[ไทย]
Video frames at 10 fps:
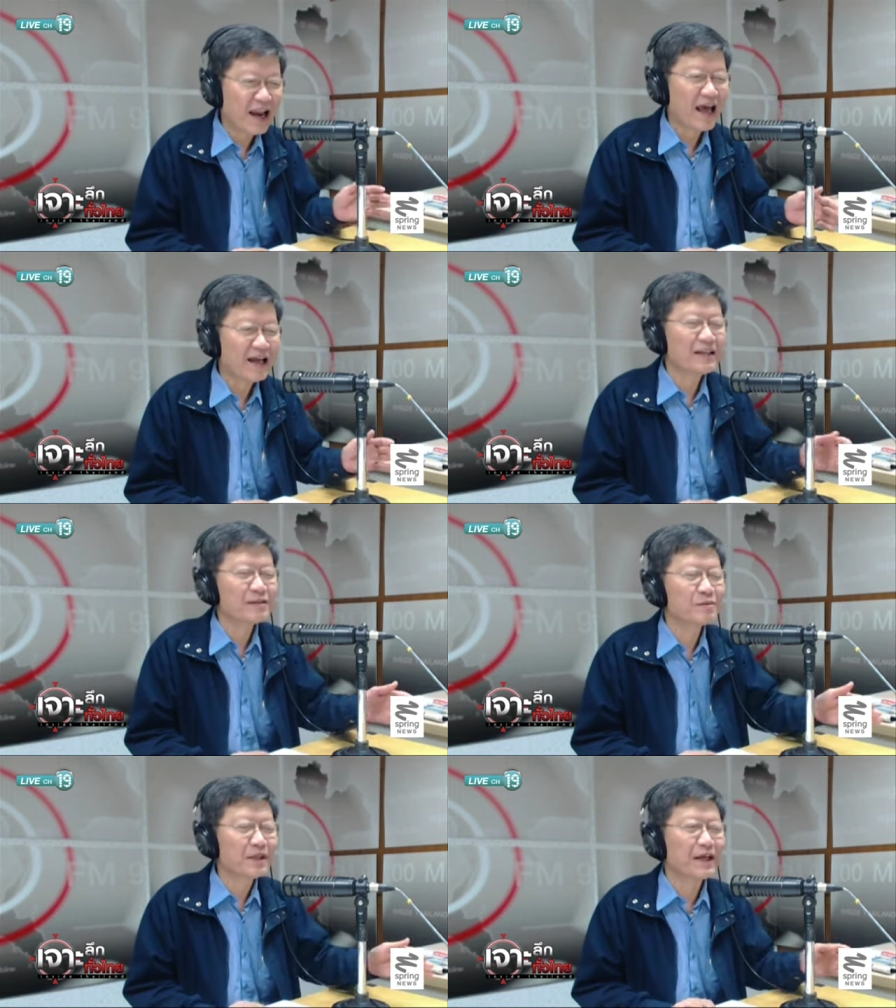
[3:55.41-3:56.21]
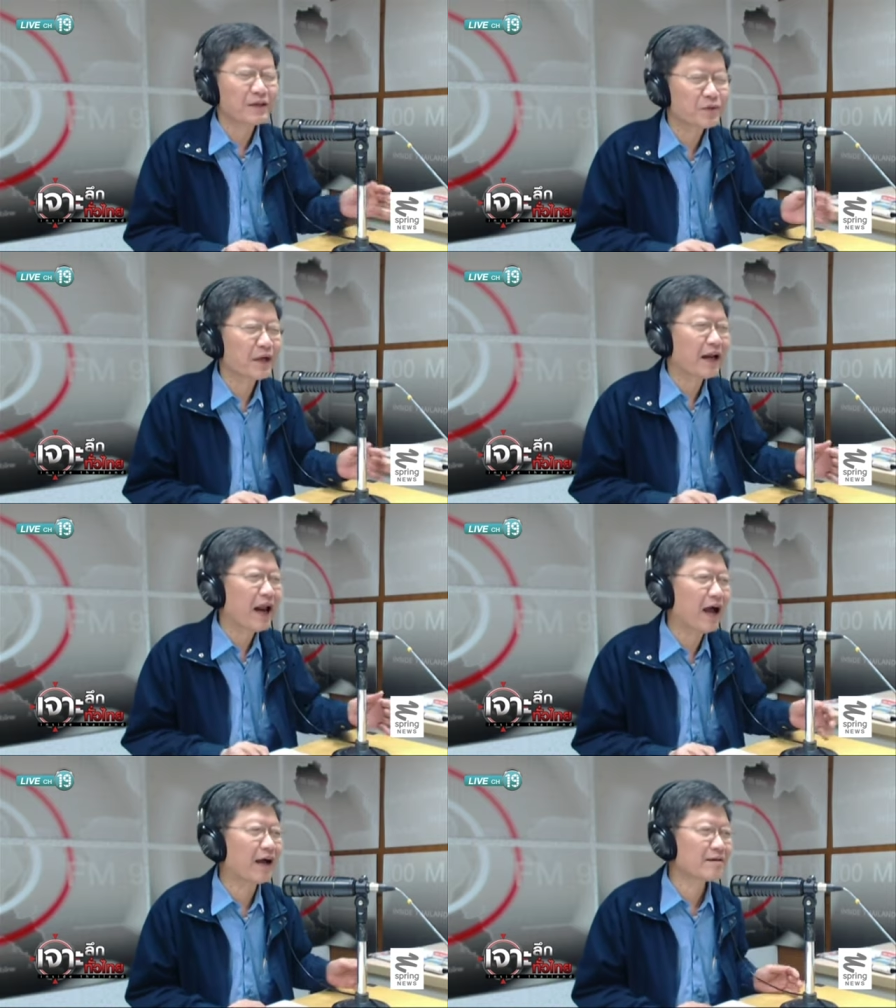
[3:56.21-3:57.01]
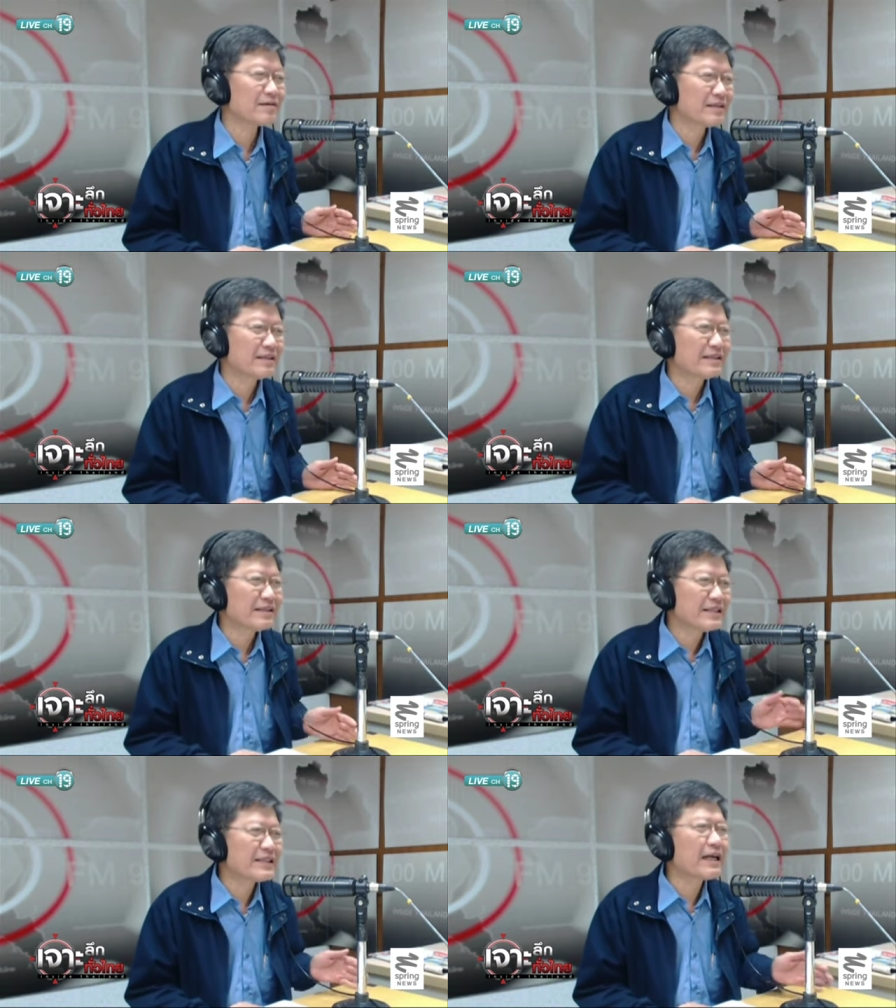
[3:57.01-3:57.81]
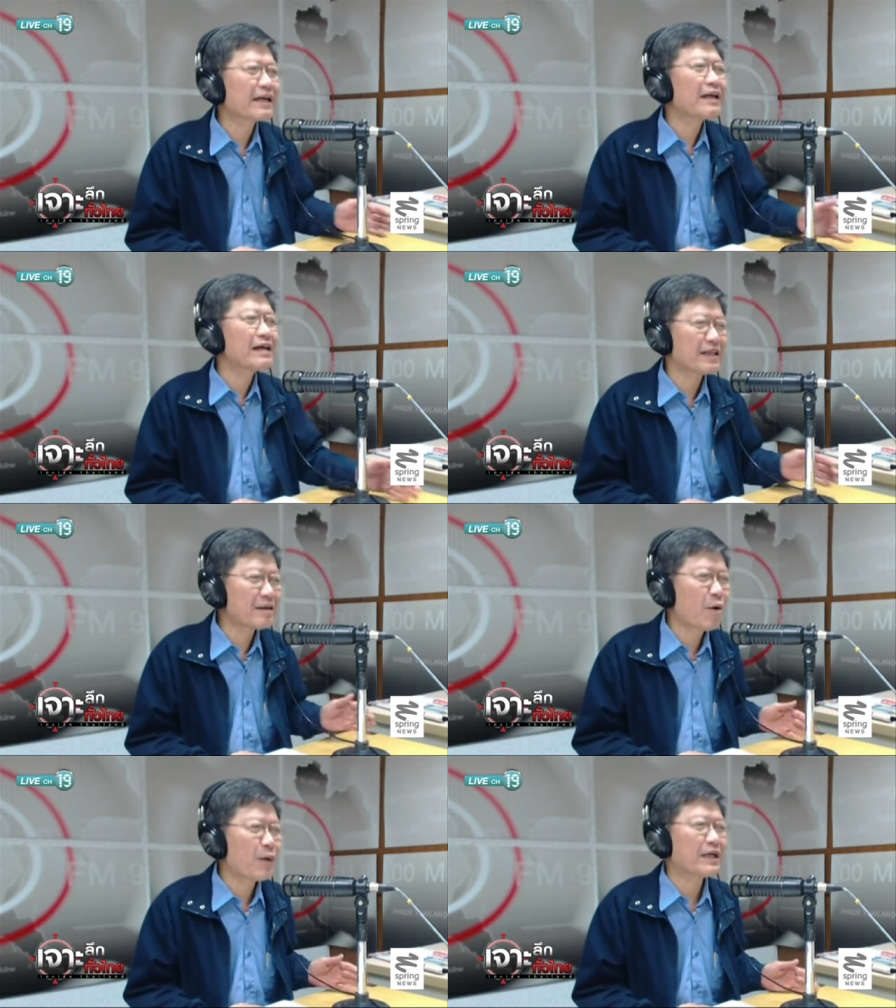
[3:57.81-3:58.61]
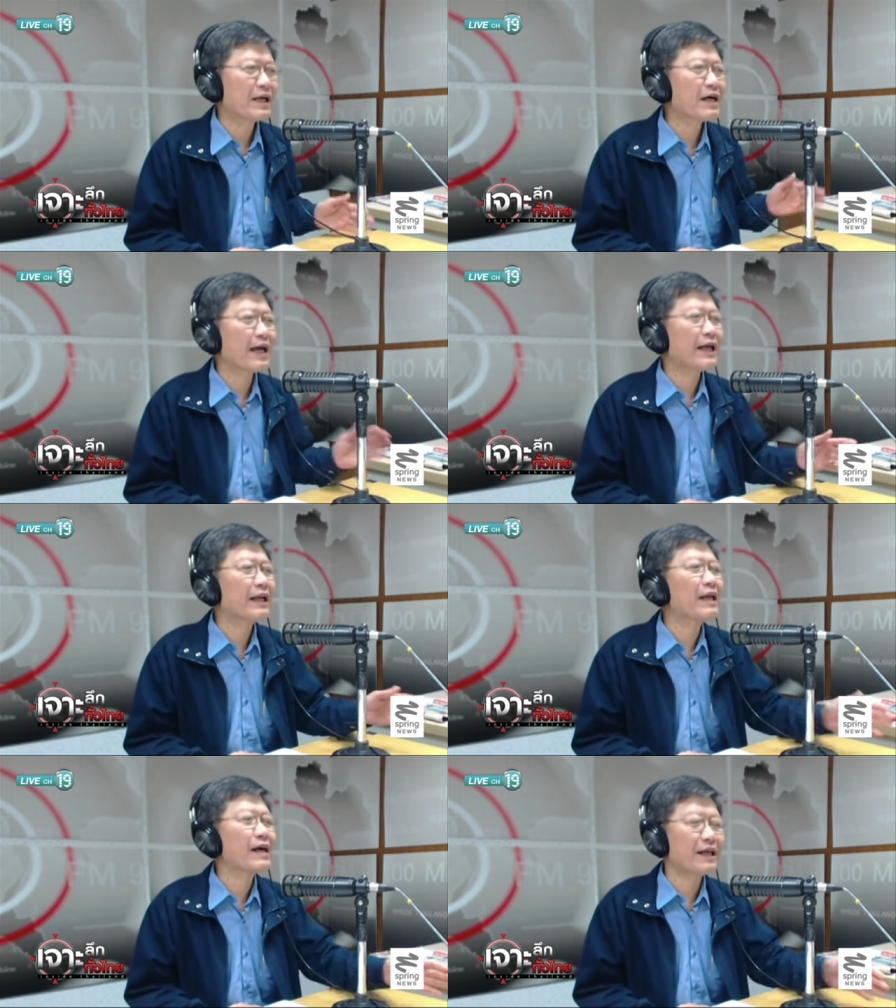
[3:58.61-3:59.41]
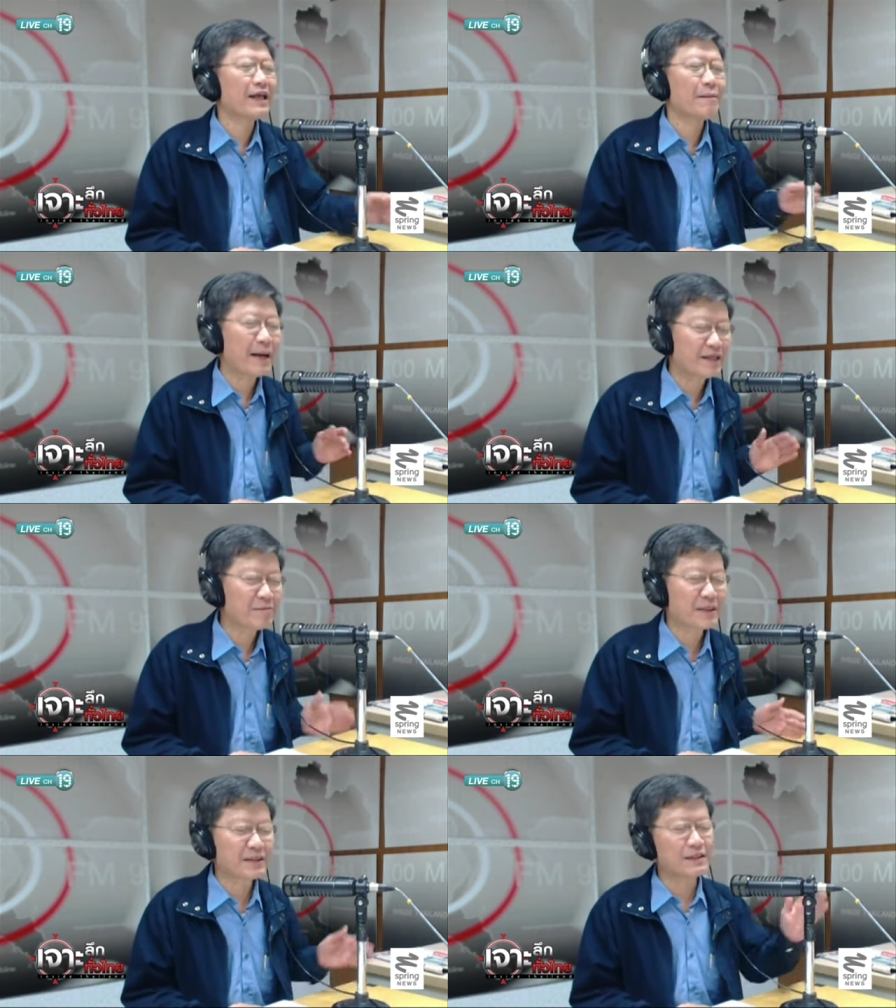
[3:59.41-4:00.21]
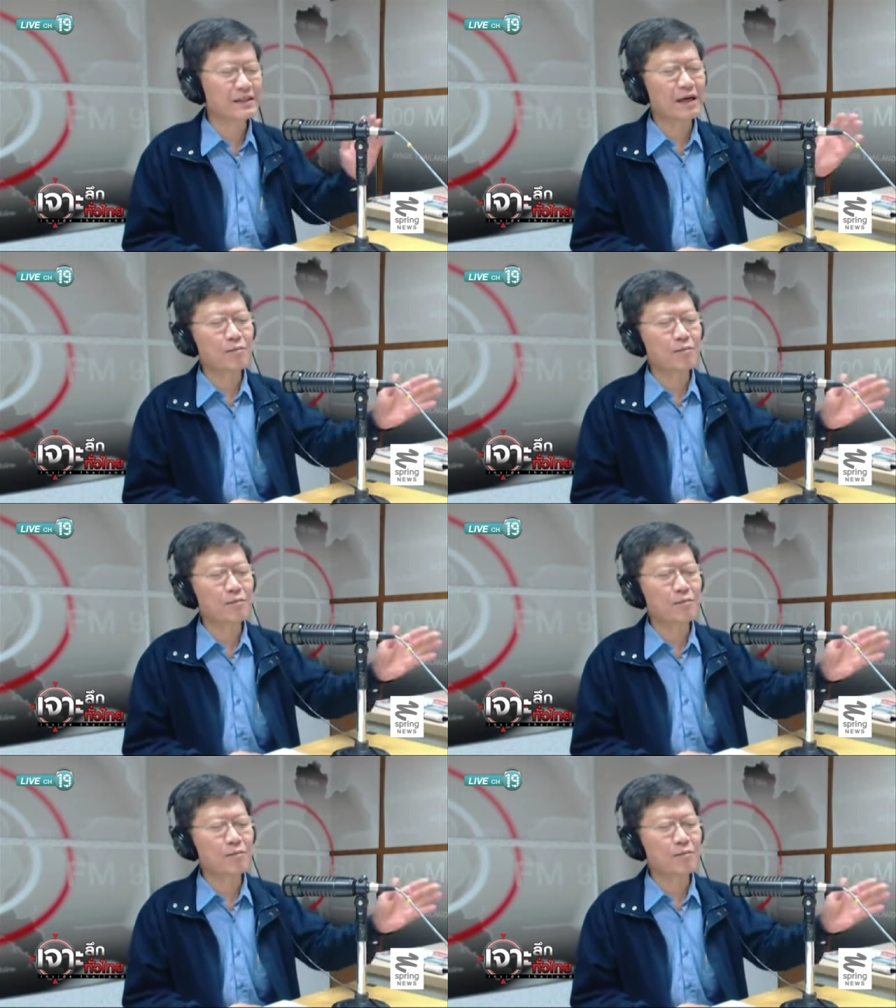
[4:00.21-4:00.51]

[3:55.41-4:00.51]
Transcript: และรัฐมนตรีกระทรวงการคลังอืที่จะเลิกเลิกที่บอกว่าจะเลิกไอ้นั่นเลิกไอ้นี่หมายถึงภาษี